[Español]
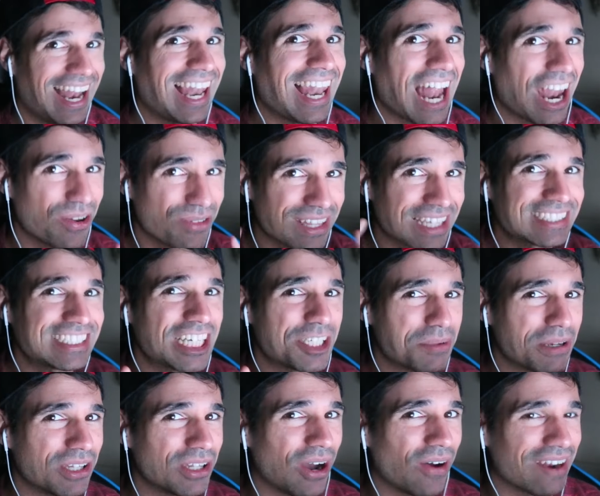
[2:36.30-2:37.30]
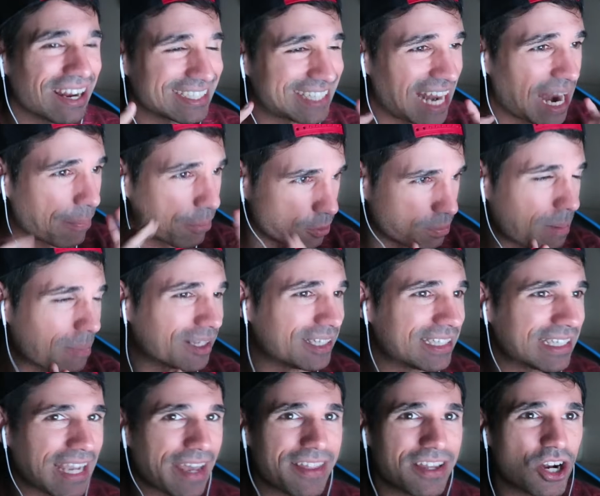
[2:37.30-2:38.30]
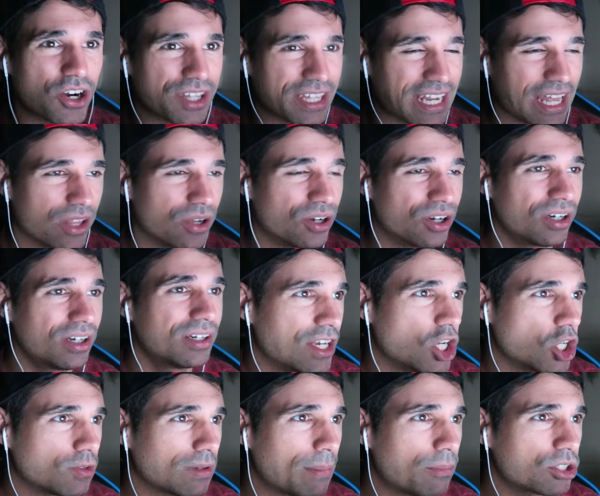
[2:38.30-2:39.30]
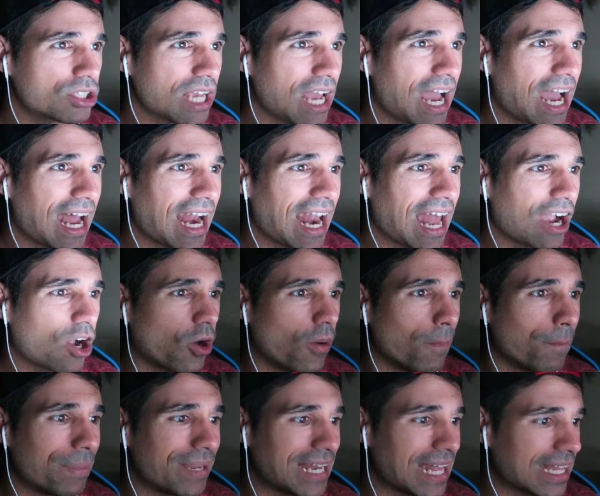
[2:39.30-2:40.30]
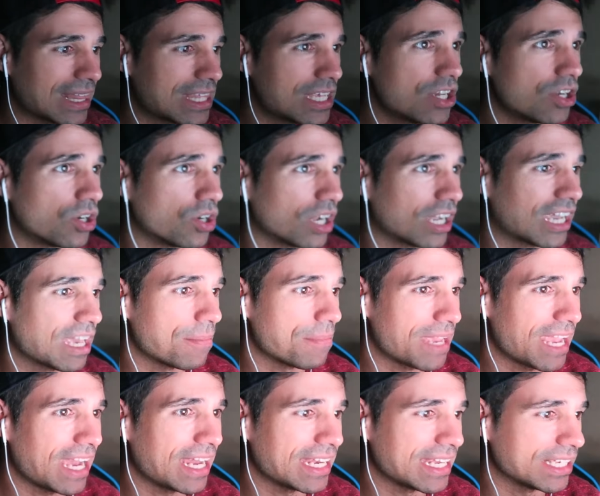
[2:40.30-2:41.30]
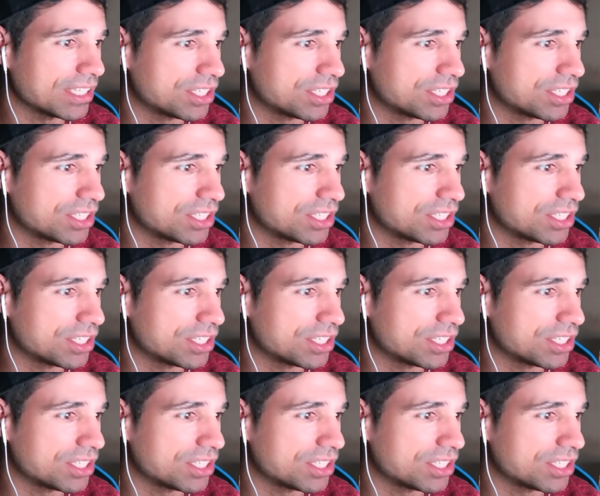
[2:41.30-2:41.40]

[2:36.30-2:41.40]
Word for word: La luz que estáis viendo ahora es de la propia pantalla del ordenador. Nos vamos a la compilación que me han